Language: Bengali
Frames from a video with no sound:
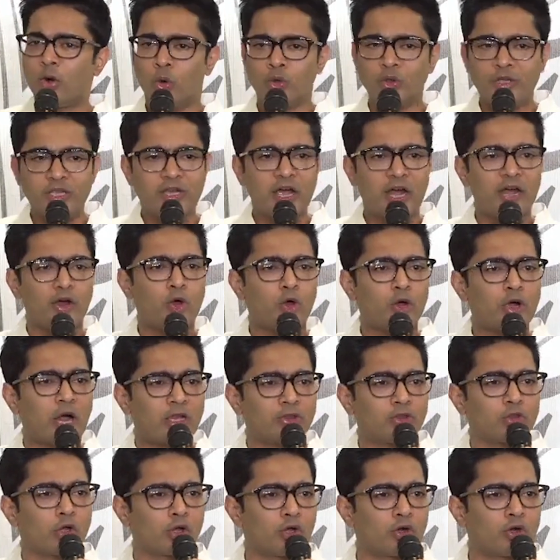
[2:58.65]
অধিকার হোক
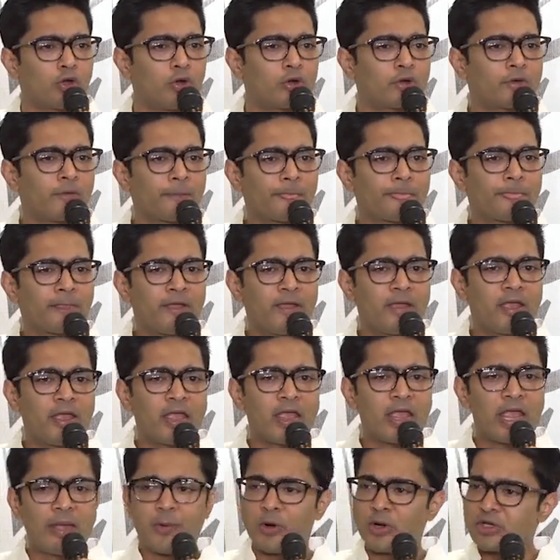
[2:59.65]
আন্দোলন হোক
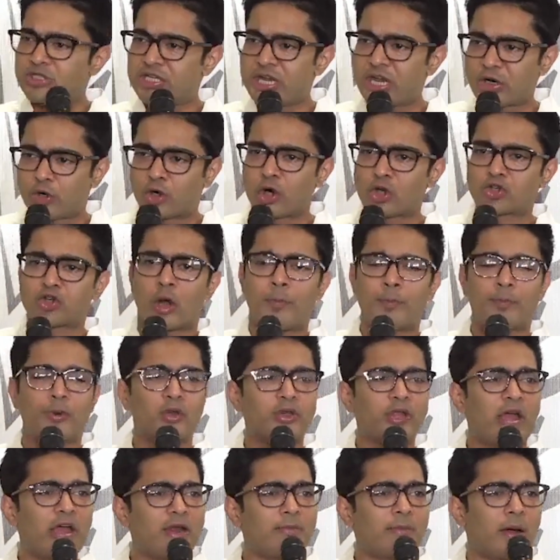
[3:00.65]
এবং যে কোনো
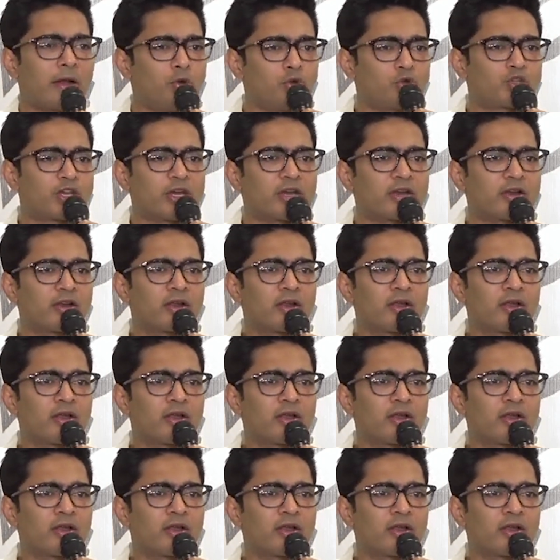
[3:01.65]
সম্প্রদায়ের মানুষের